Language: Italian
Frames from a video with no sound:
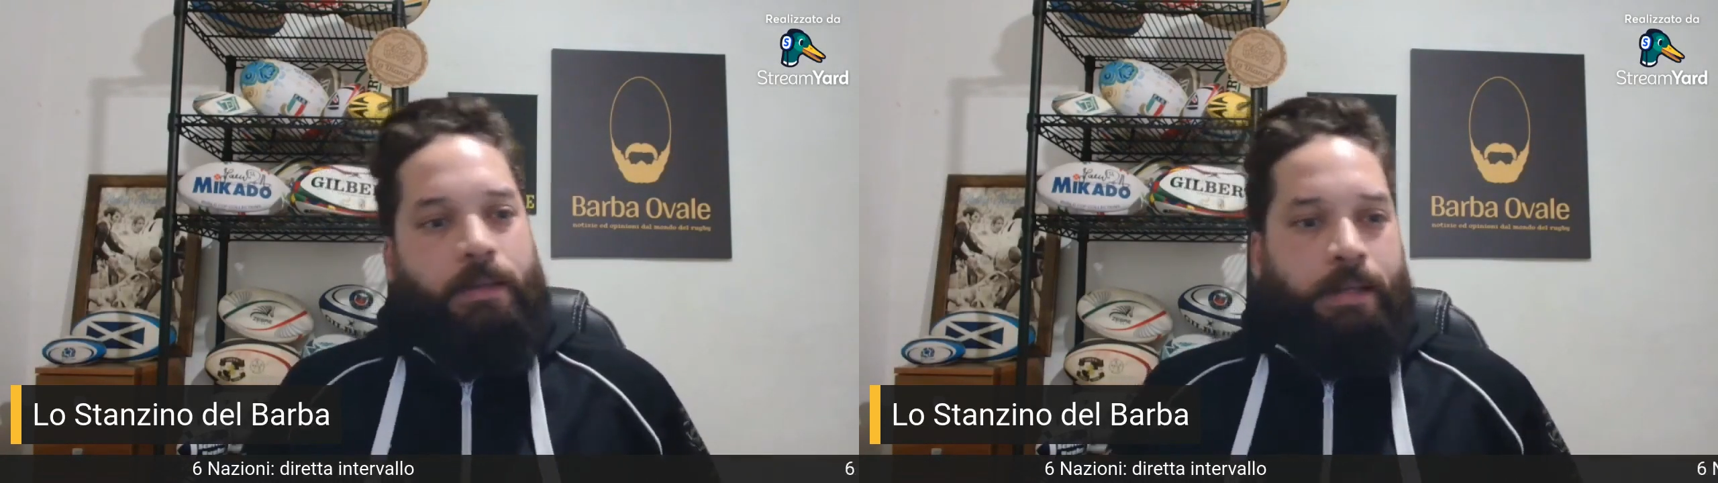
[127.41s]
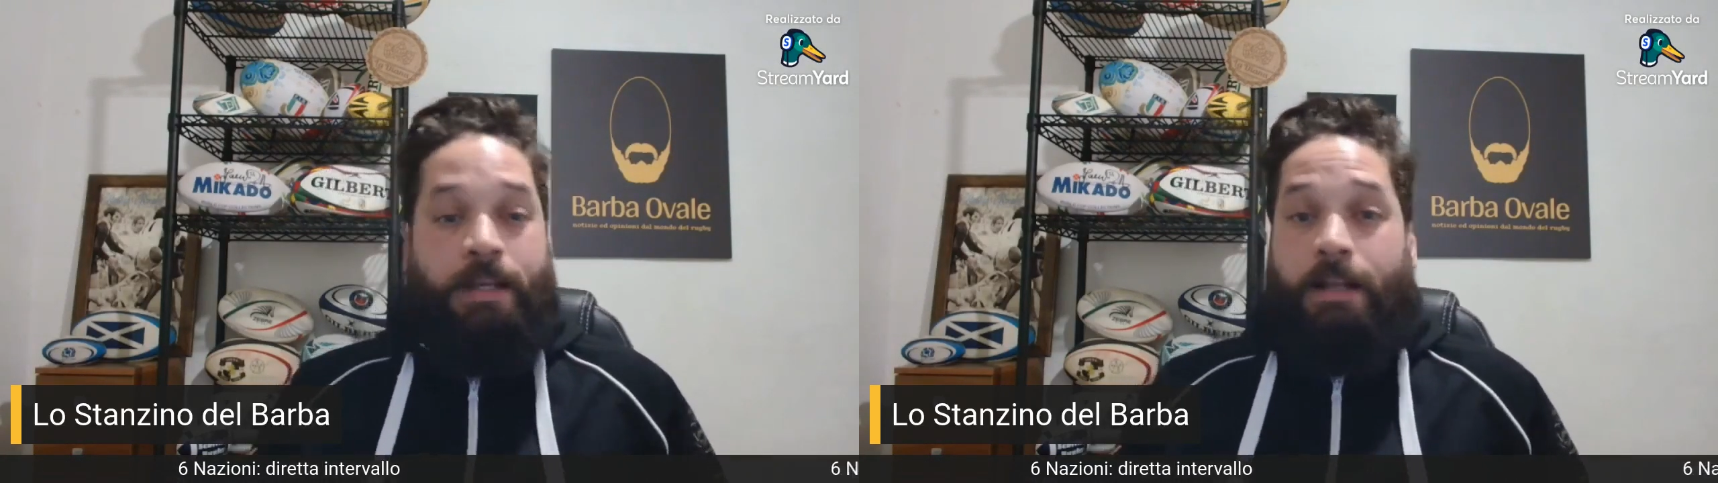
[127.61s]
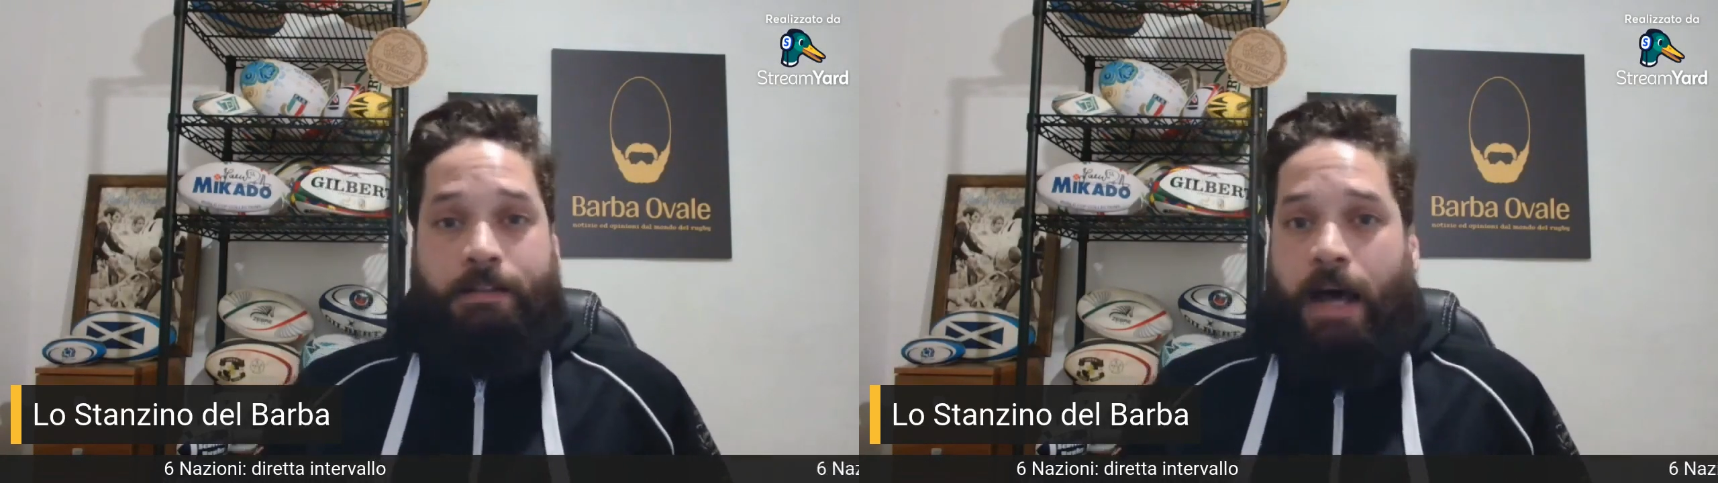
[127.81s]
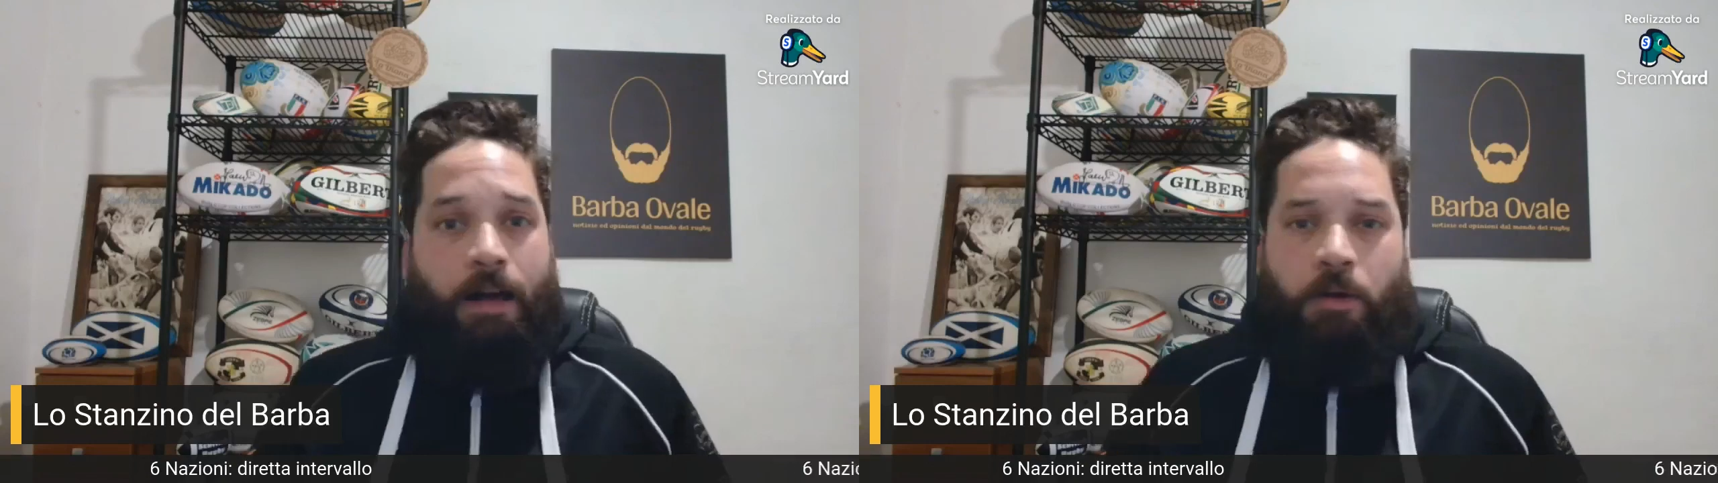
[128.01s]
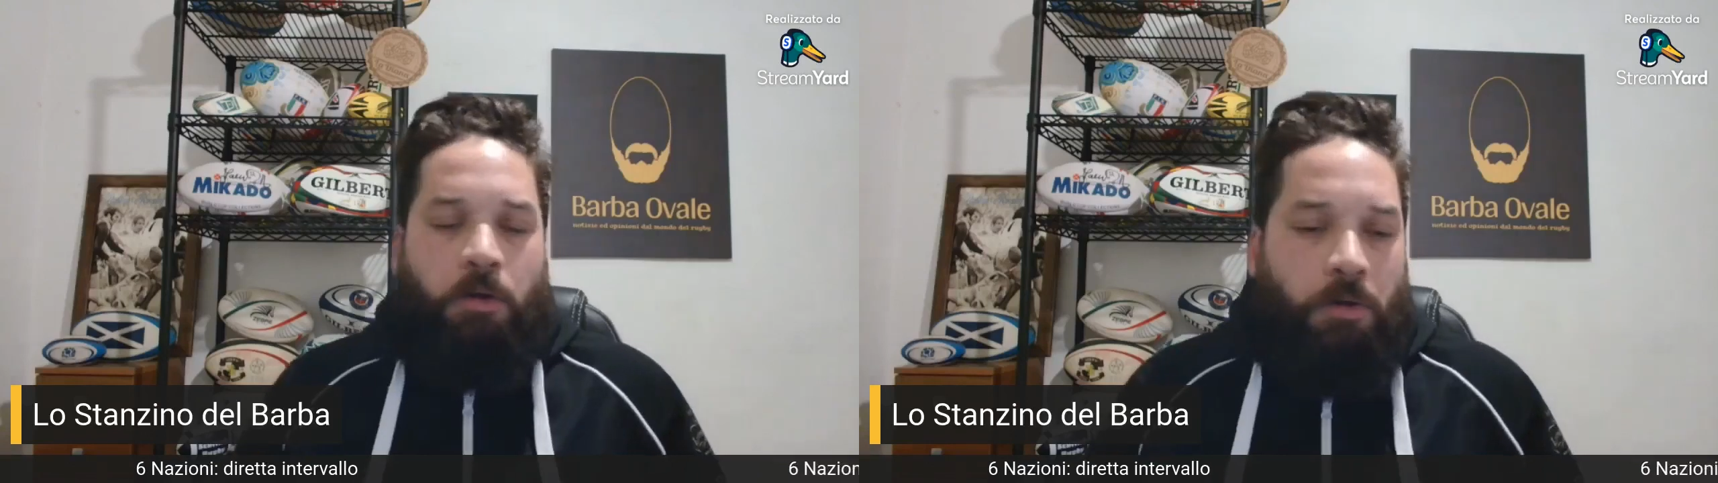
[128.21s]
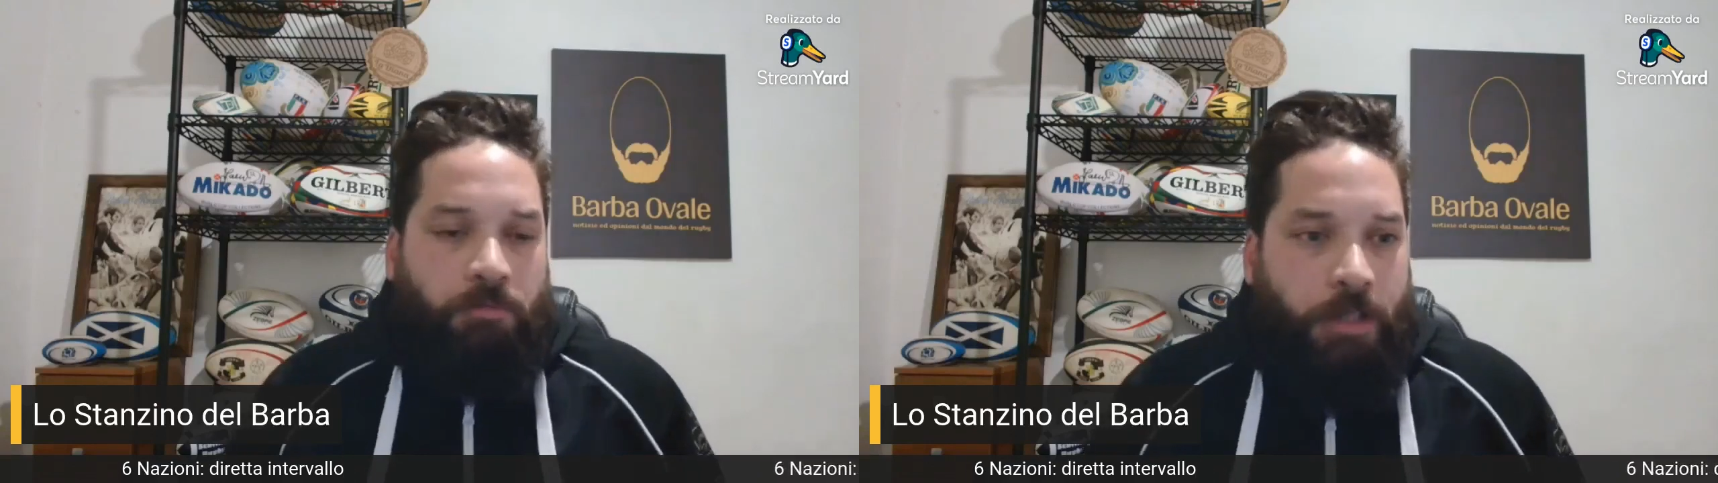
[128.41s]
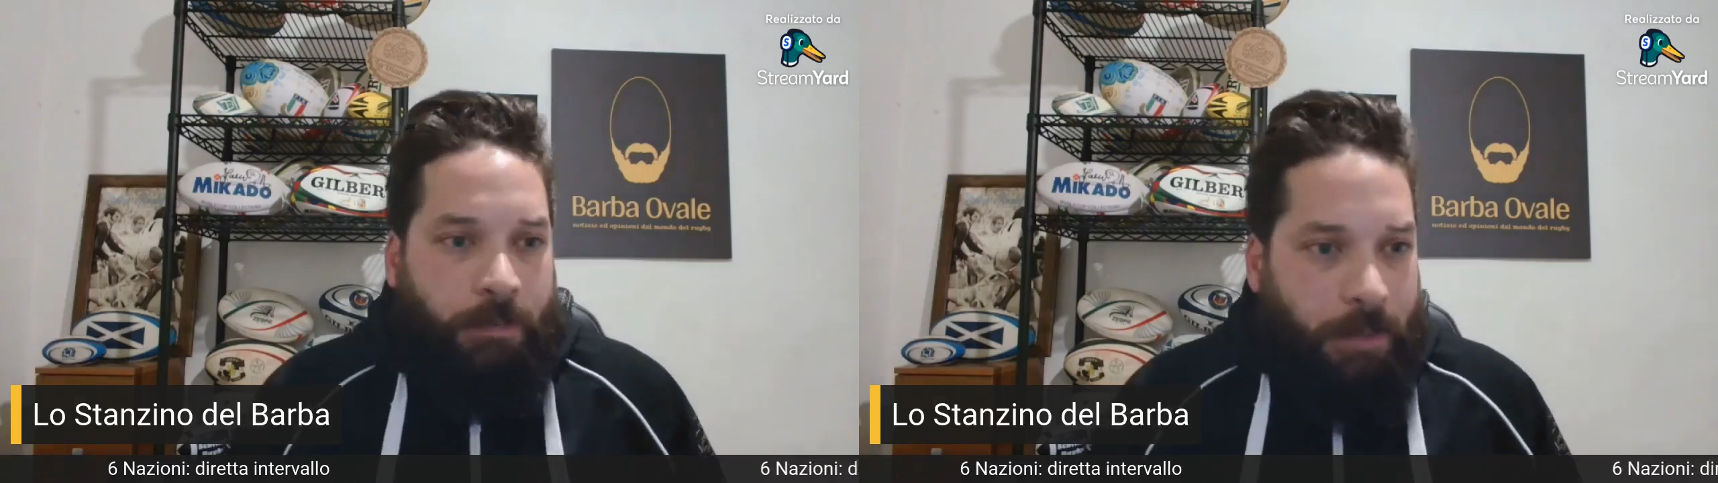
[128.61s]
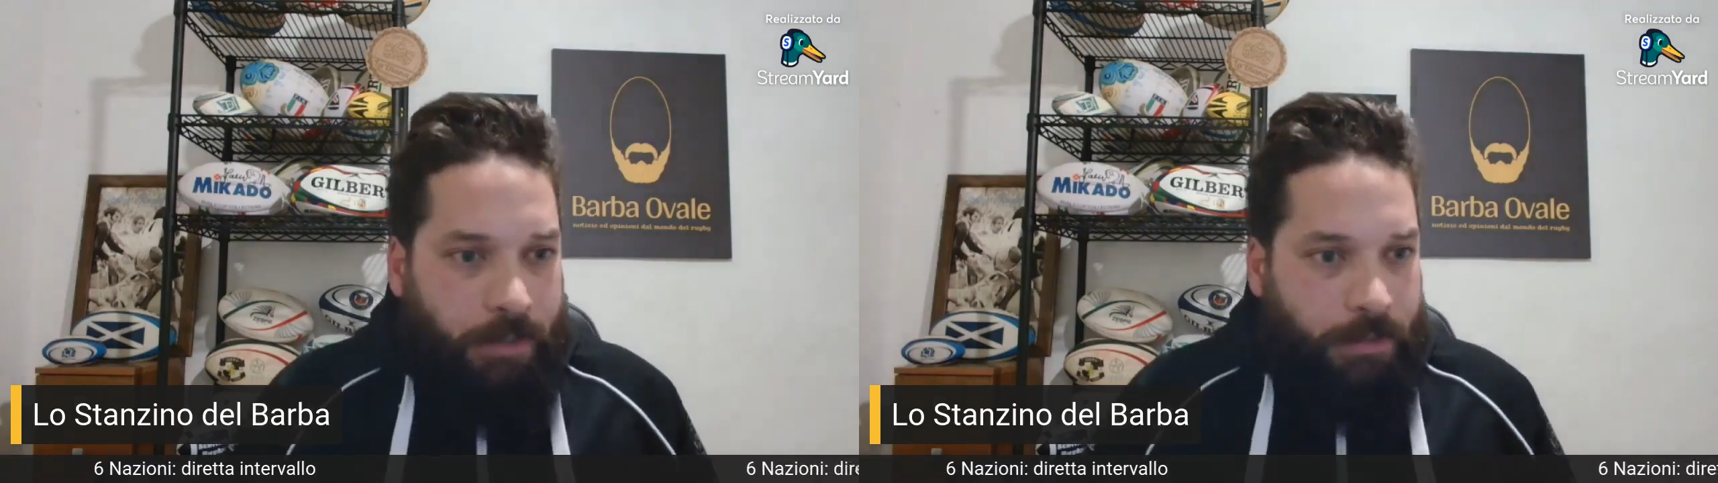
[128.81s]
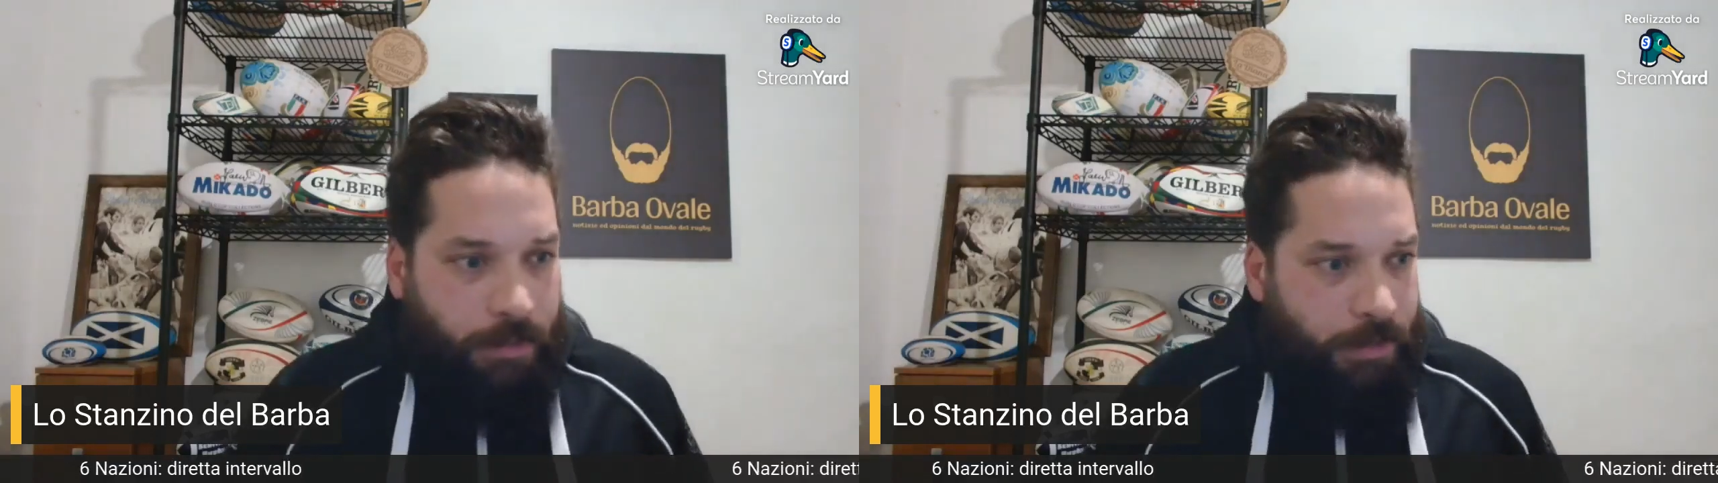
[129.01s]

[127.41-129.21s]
in attacco veramente